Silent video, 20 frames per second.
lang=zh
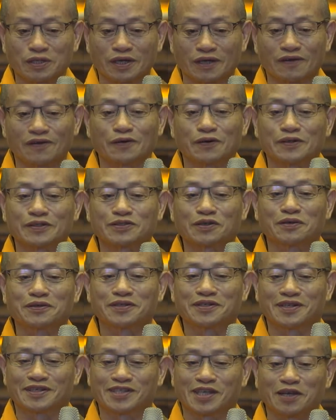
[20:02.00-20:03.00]
能够，就
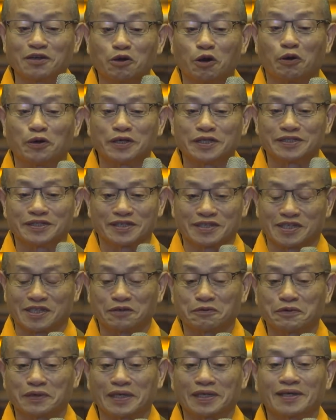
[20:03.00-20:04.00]
是生口意的
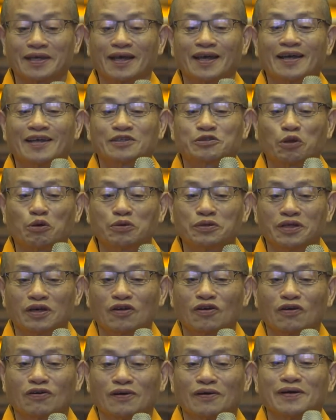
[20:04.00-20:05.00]
行为都能
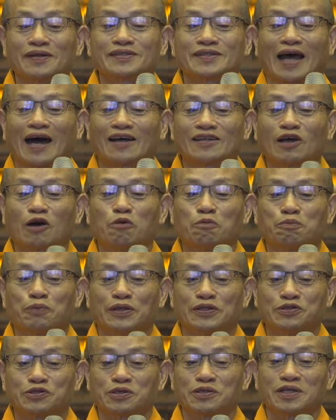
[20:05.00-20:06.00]
够达到
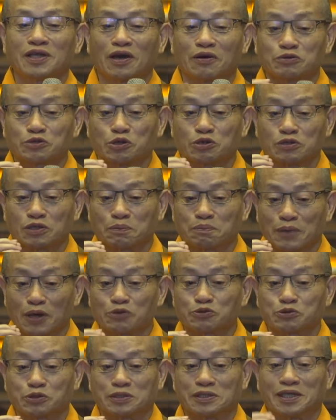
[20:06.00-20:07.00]
本尊要求的标
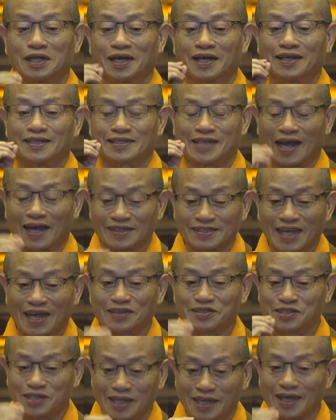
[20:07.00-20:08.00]
准。常常
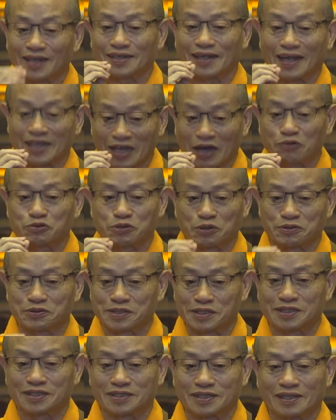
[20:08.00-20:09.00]
这样来要求
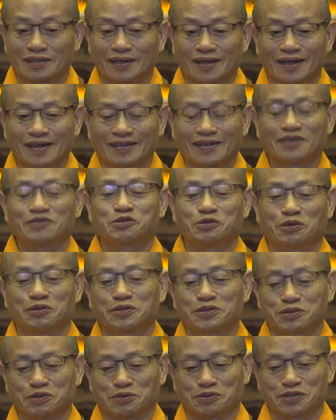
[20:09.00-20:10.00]
自己，那久
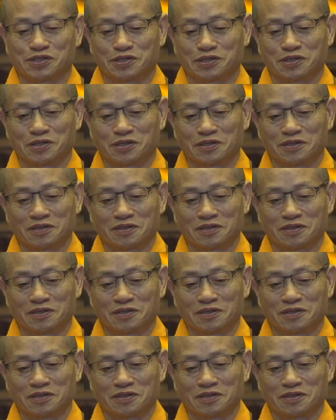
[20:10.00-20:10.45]
而久之，